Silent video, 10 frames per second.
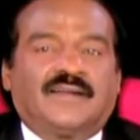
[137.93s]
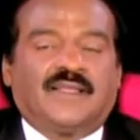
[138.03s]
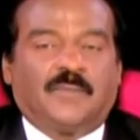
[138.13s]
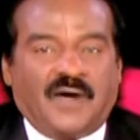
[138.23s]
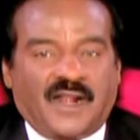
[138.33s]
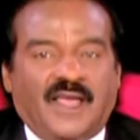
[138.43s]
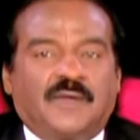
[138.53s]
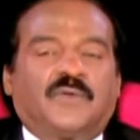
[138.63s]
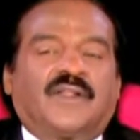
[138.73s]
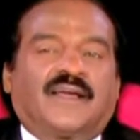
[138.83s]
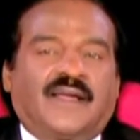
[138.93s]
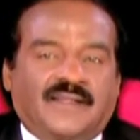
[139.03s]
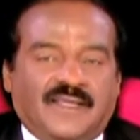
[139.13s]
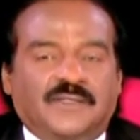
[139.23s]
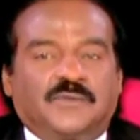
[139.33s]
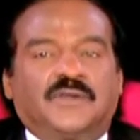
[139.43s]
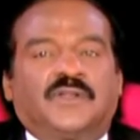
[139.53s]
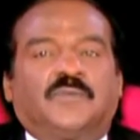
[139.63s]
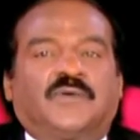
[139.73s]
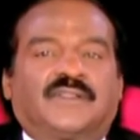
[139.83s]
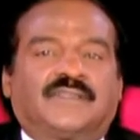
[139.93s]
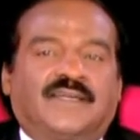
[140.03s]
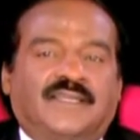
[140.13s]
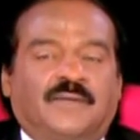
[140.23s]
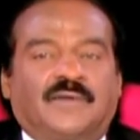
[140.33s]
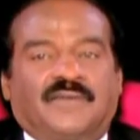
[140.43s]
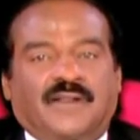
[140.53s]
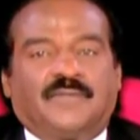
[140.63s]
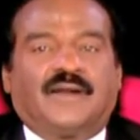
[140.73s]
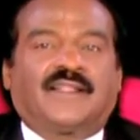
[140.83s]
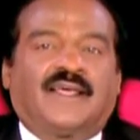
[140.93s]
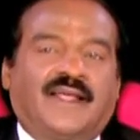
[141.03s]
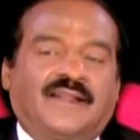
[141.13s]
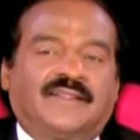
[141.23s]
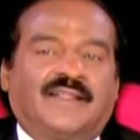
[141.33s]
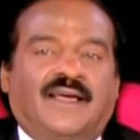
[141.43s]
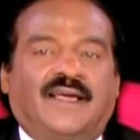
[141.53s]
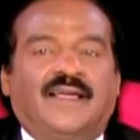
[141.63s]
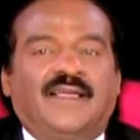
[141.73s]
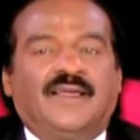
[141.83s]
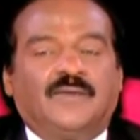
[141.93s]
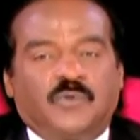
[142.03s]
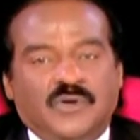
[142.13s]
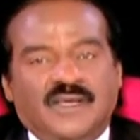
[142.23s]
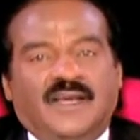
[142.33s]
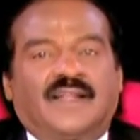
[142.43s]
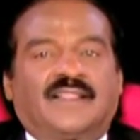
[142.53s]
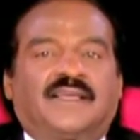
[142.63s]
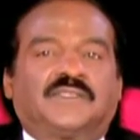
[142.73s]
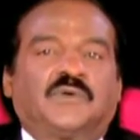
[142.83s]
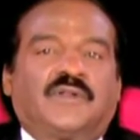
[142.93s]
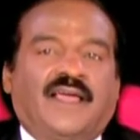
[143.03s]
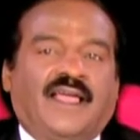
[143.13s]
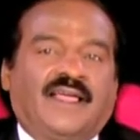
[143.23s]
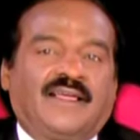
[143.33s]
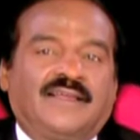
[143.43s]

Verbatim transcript: இந்த பாழாய் போன கட்டையை தூக்கிட்டு போகிறதுக்கு யமன் வரமாட்டானான்னு நான் புல்லுக்கட்டை தான் சொன்னேன்